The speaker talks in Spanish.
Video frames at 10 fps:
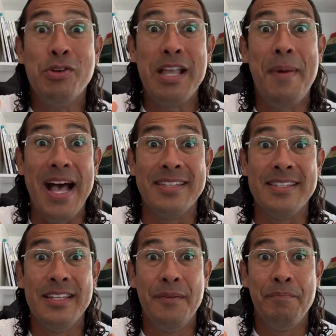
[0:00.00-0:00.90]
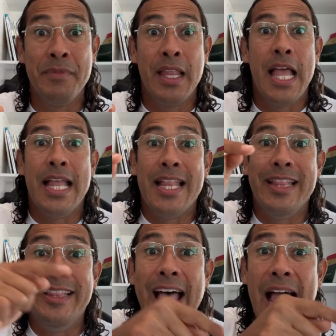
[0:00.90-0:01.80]
más.
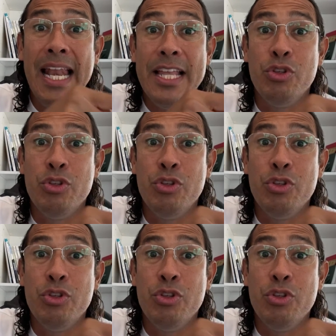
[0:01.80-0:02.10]
Dale,